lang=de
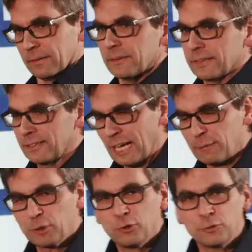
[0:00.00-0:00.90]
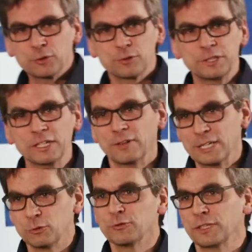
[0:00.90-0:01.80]
Das hat aber nur funktioniert, weil ich
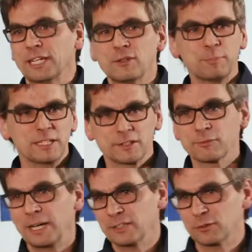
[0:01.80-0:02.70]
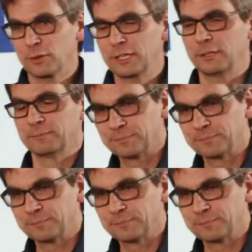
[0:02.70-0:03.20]
gut vernetzt bin, die zweite Säule.